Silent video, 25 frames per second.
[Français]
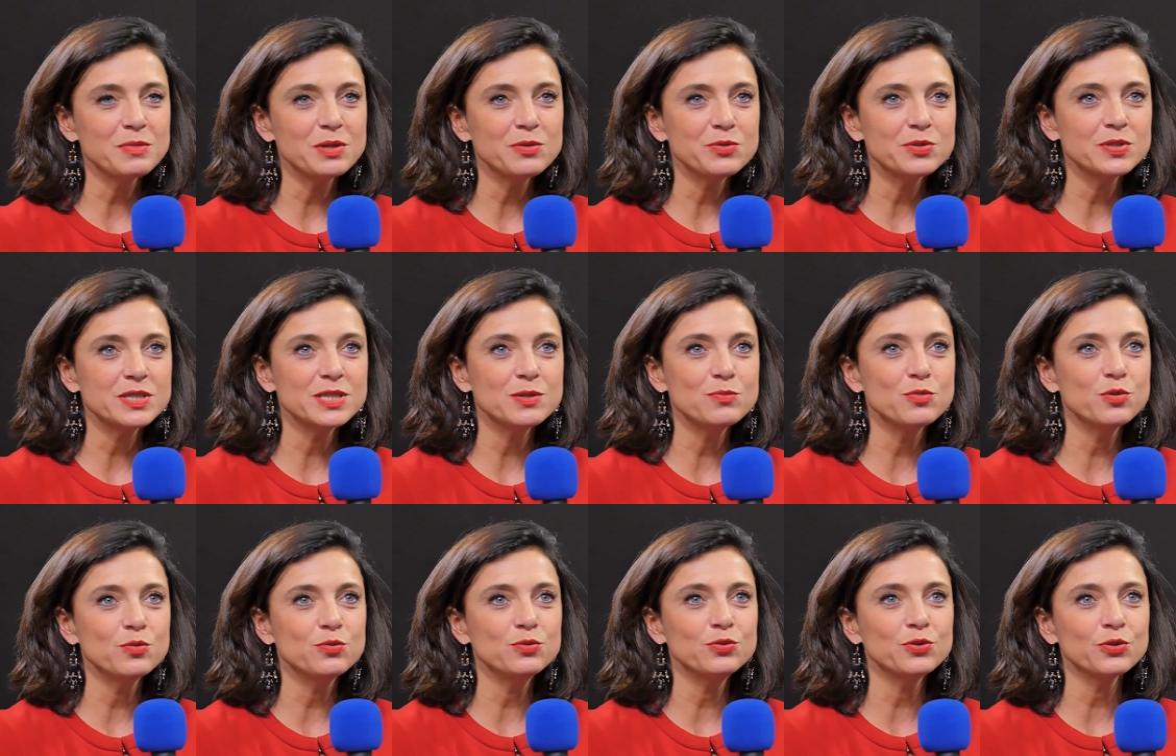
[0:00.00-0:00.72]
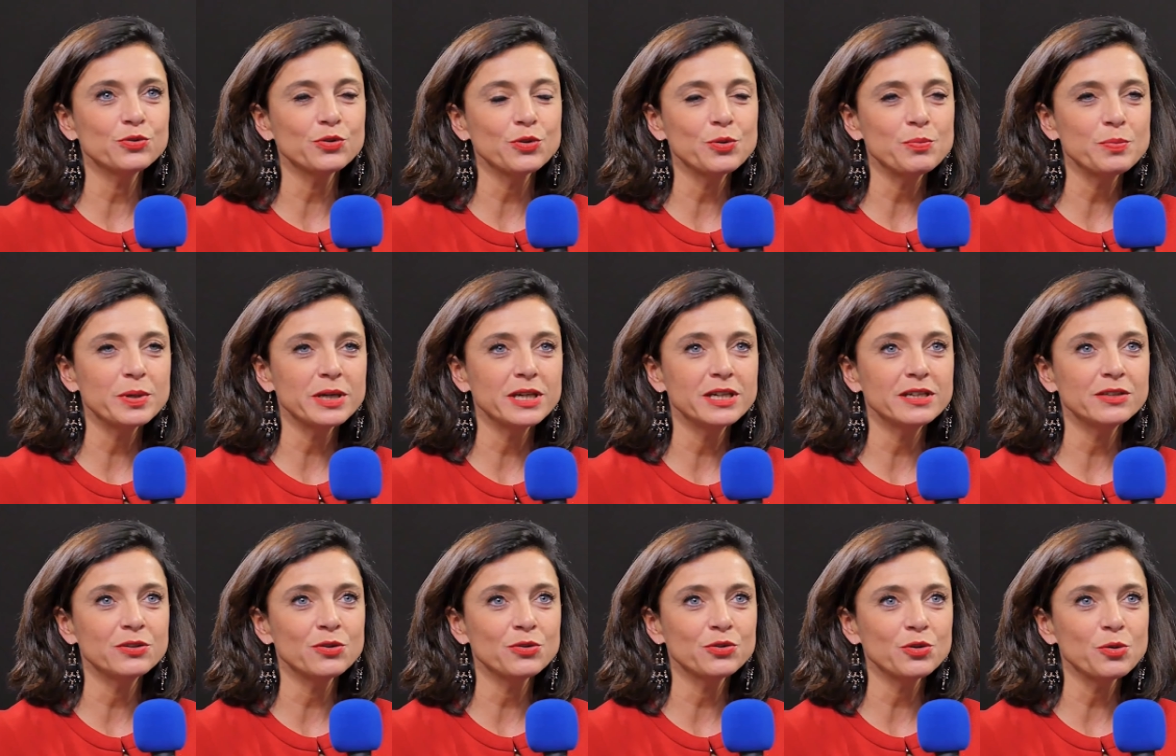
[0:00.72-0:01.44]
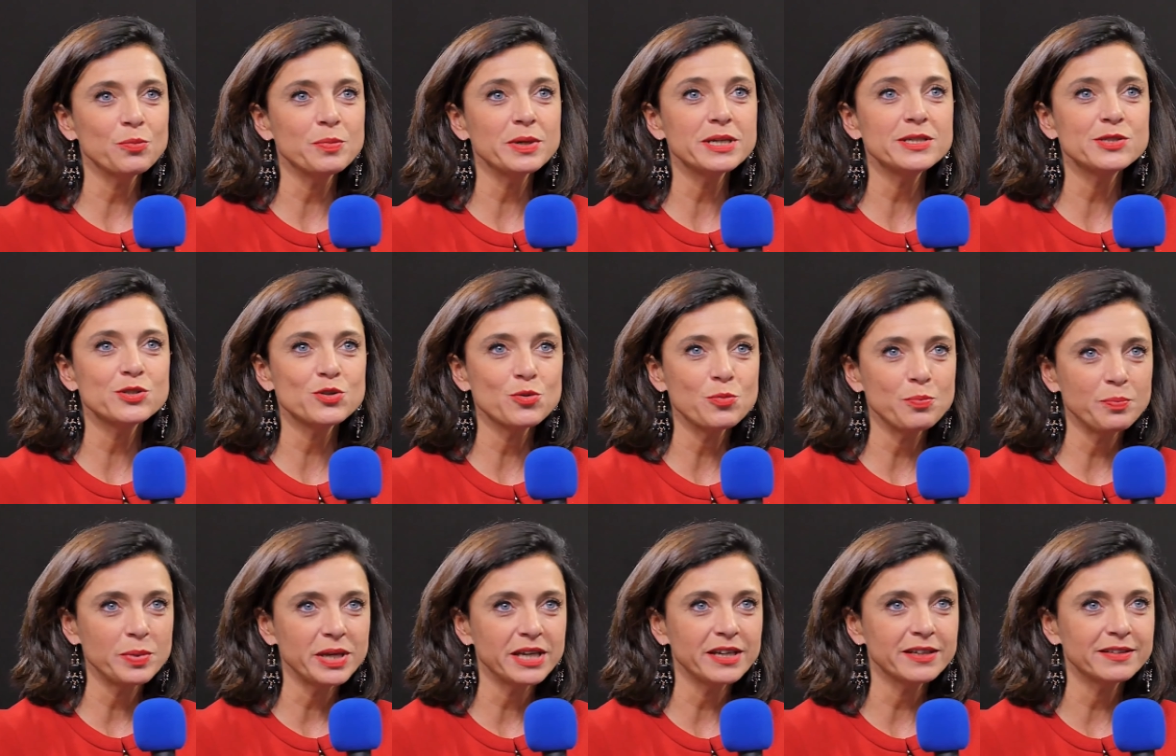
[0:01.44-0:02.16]
mais aussi beaucoup d'entreprises
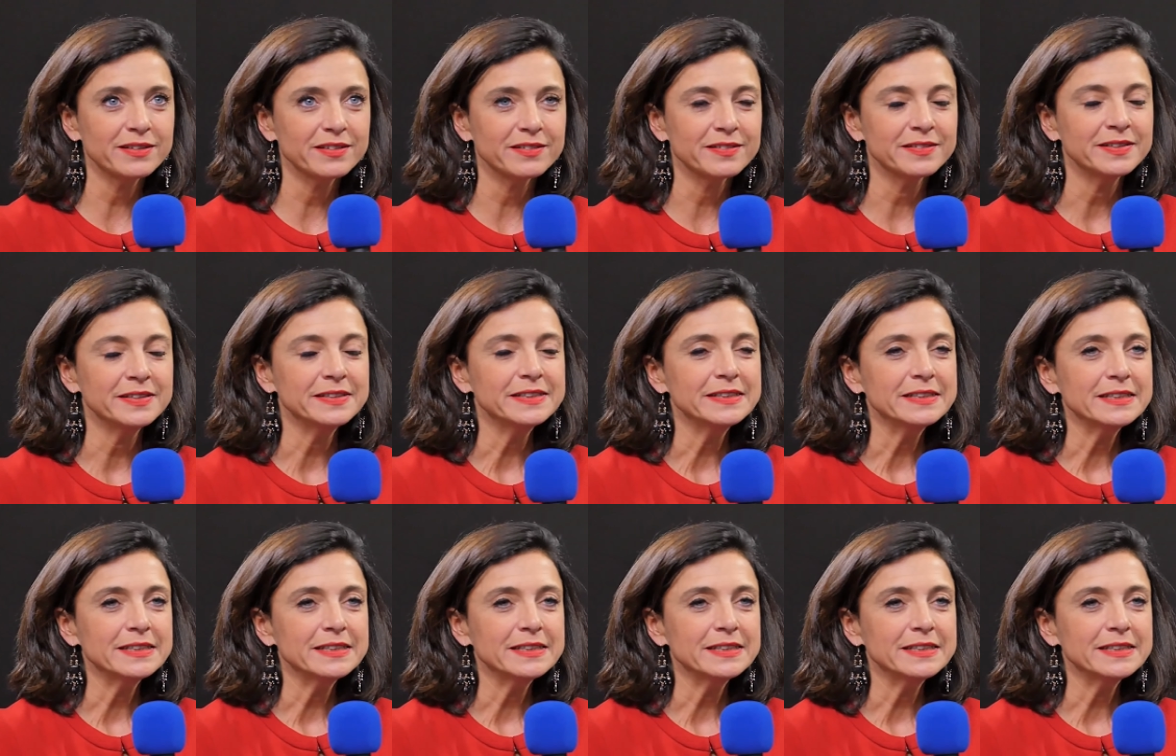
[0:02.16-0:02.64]
se perdent.